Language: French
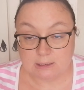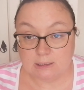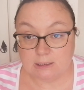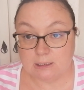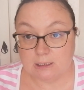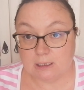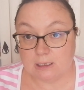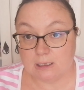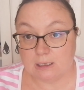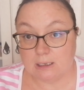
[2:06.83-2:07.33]
Il
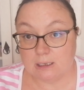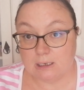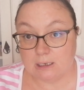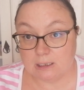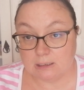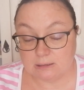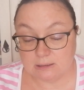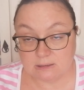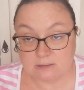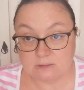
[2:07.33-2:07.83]
y a
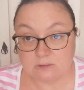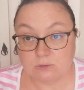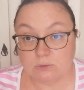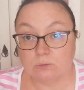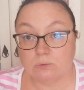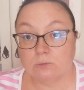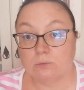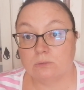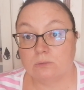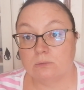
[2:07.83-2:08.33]

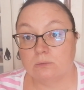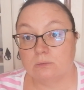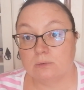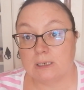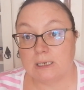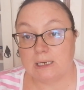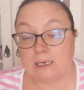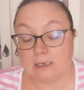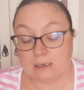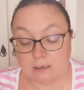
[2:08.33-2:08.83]
l'adhésion
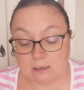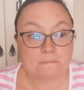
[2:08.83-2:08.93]
à